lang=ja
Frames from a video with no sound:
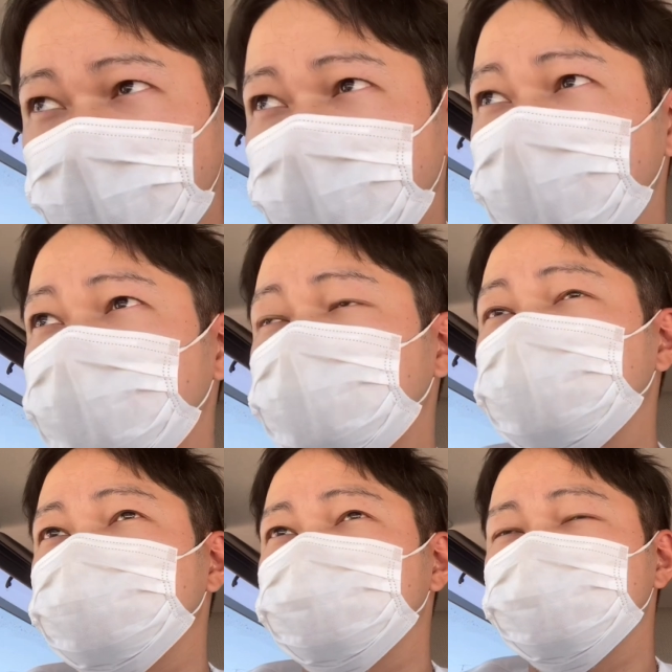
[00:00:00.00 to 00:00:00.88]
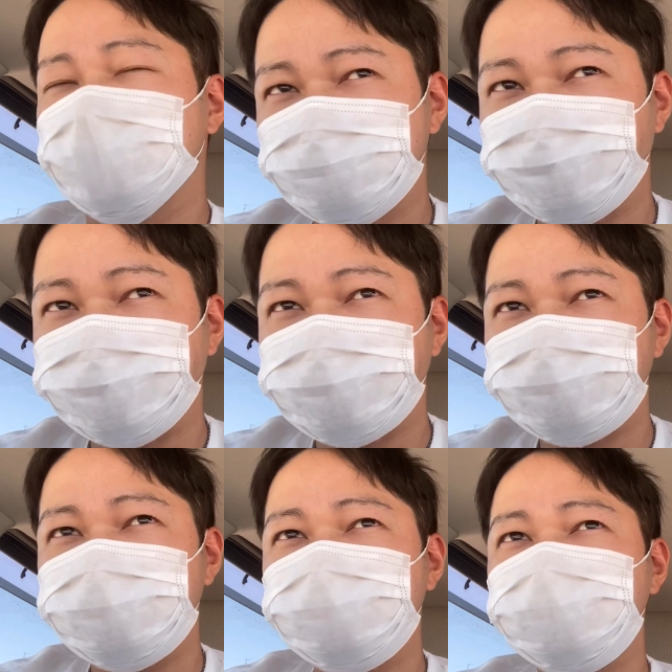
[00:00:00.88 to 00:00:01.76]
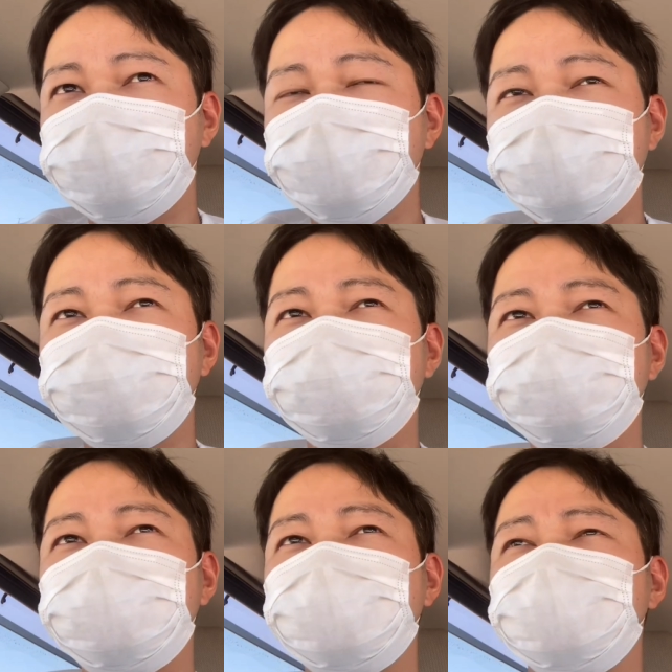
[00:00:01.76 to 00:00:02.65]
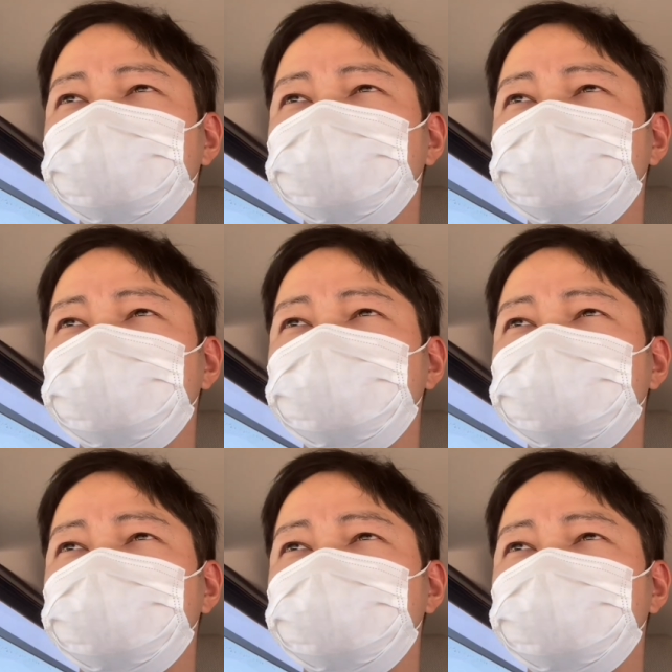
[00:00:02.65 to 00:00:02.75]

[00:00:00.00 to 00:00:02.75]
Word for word: かったんですよね。で、そういう方っ